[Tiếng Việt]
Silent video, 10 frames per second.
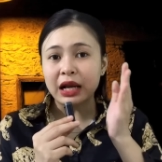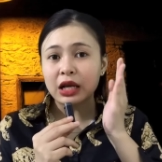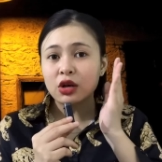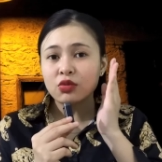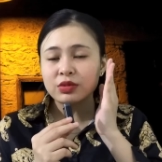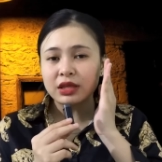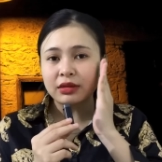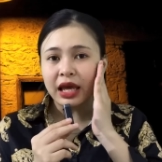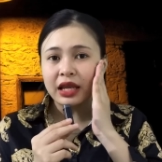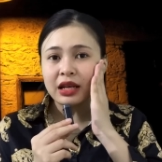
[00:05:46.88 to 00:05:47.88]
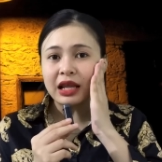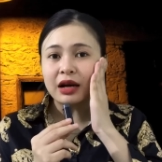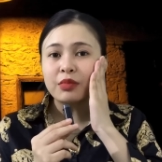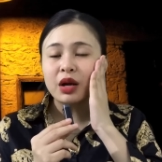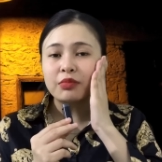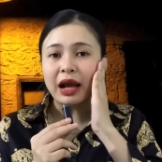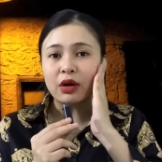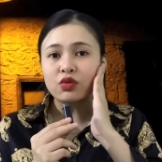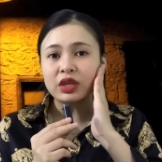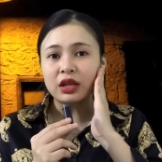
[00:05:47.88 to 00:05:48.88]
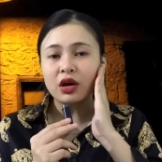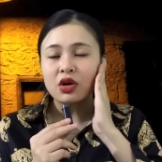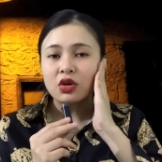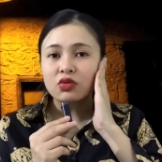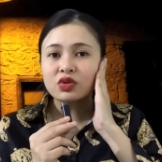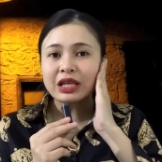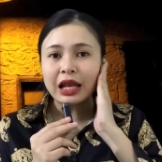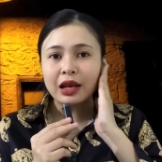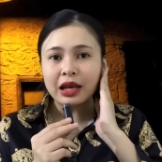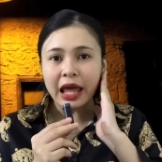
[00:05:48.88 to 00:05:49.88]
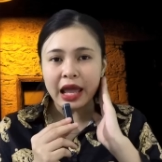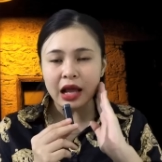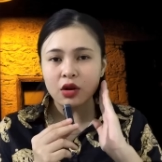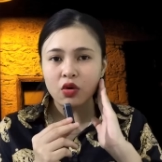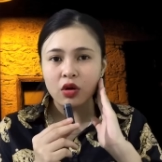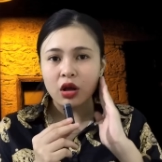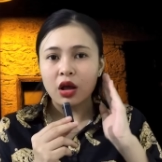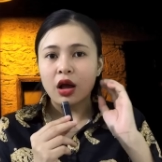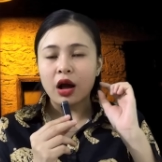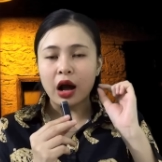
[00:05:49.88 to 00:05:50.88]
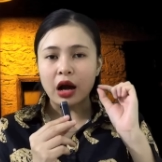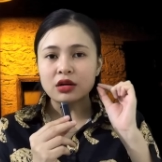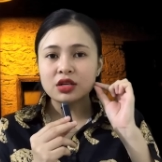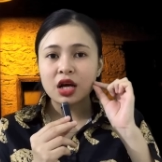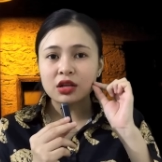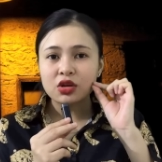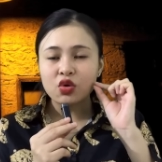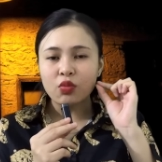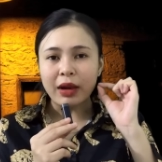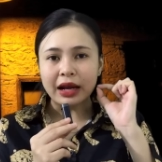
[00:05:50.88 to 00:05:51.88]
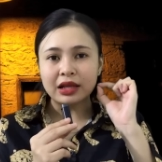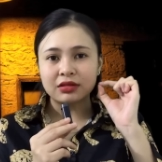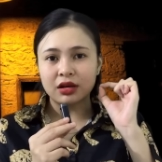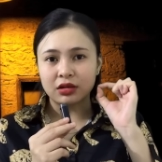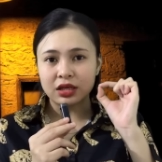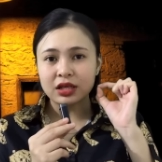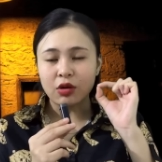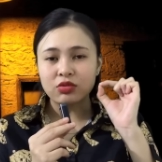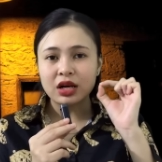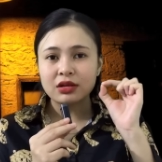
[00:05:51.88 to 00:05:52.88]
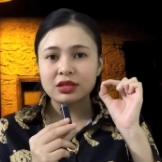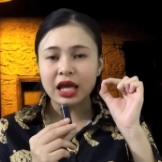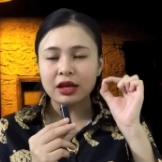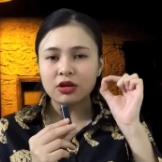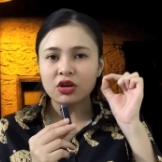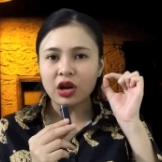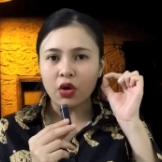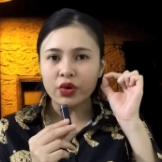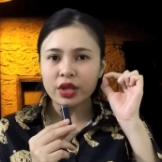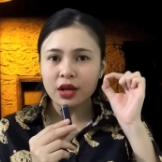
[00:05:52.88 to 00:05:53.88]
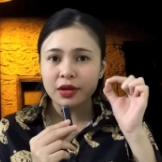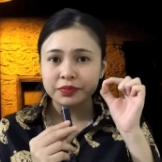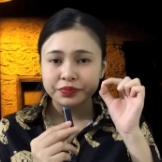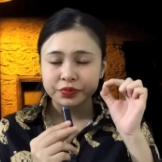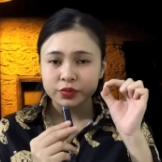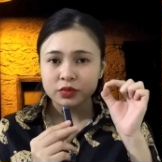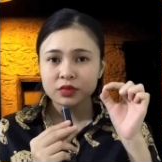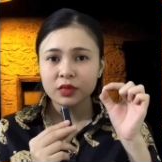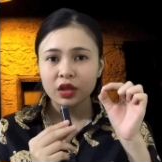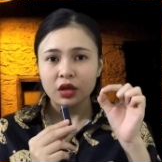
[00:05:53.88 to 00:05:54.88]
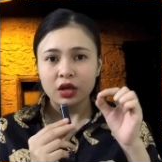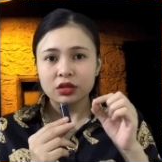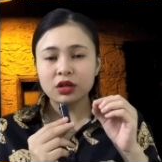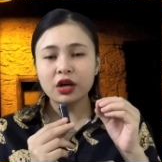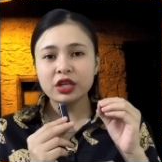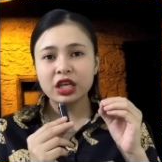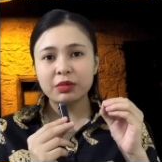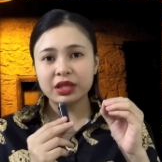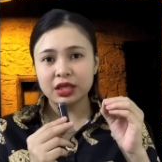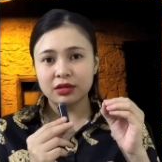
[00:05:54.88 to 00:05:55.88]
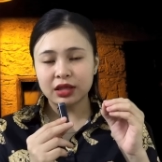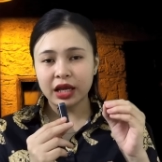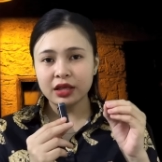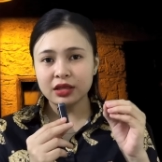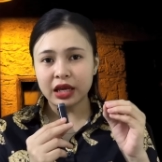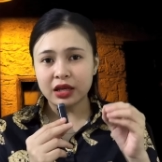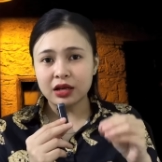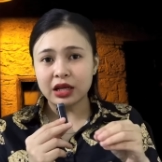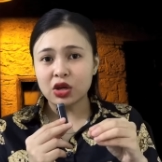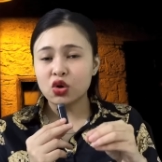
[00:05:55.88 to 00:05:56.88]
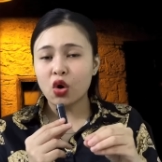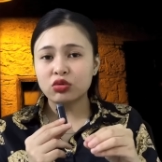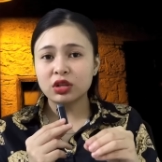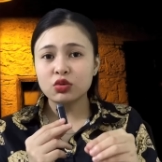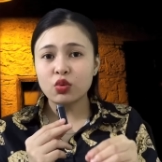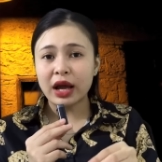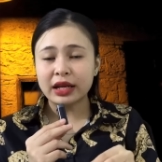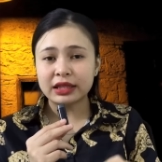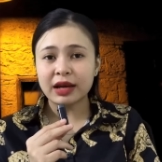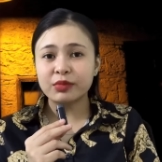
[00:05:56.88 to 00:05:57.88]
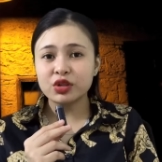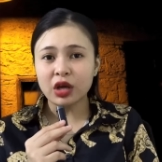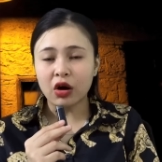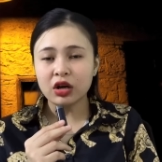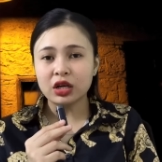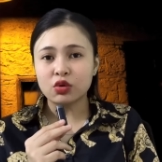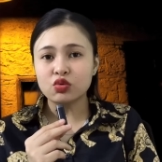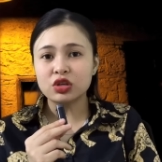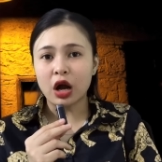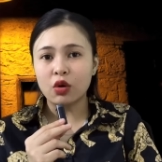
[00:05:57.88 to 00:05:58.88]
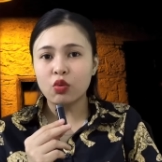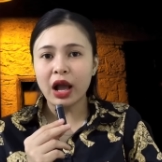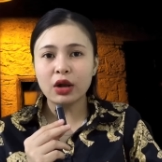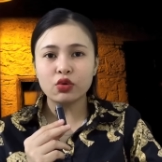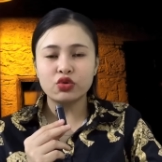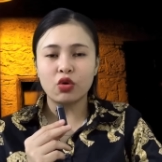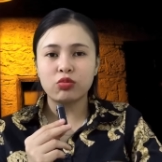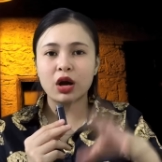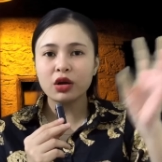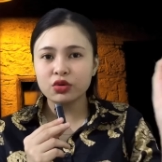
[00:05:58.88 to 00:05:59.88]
Mà cái lúc nhìn thấy là ở bên mặt của chị đó nó xanh lè luôn. Ở trên cái khuôn mặt là từng cái cọng gân xanh nó nổi lên. Tới khi mà nhìn thấy vậy là cái cô tính qua này thăm đứa nhỏ nè, cô sợ quá, cô giục